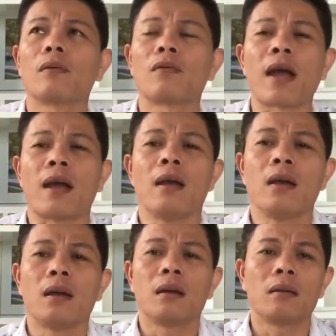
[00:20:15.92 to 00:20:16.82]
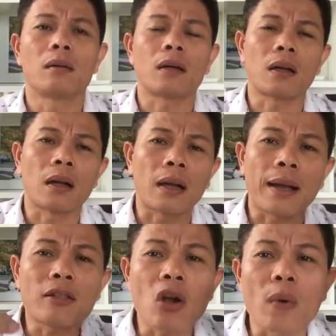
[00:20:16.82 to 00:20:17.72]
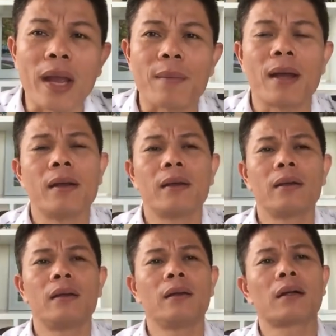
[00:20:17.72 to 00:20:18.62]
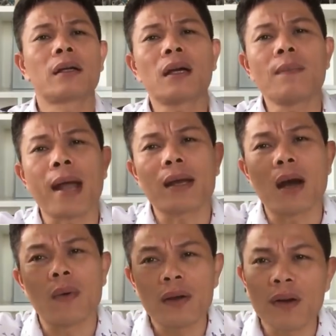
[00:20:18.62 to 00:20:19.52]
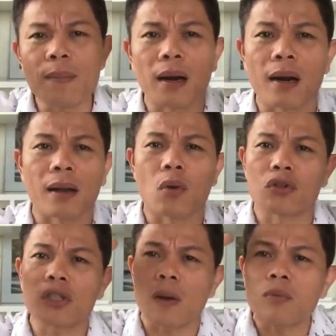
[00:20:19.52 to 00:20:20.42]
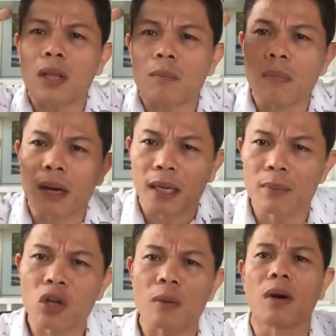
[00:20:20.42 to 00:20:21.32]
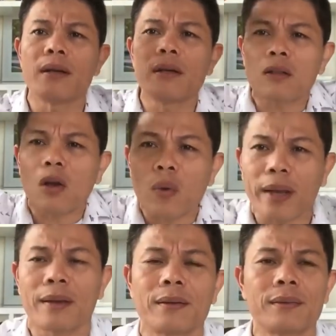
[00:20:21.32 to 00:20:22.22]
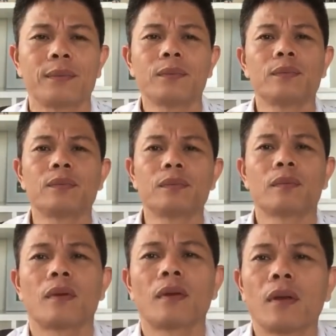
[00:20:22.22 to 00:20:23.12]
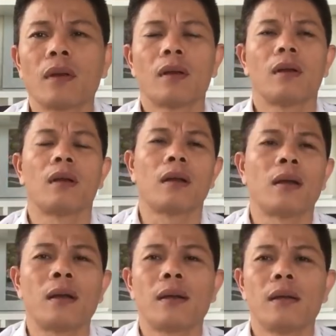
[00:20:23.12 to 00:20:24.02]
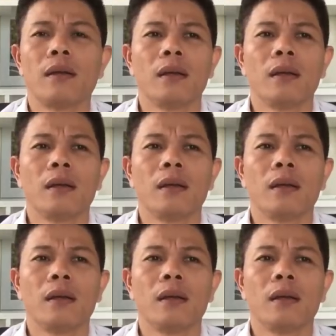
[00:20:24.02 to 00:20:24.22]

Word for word: và cái thói quen mà các bạn có đồng ý với mình là, là cuộc sống tâm bì kiểm soát bởi những cái thói quen à,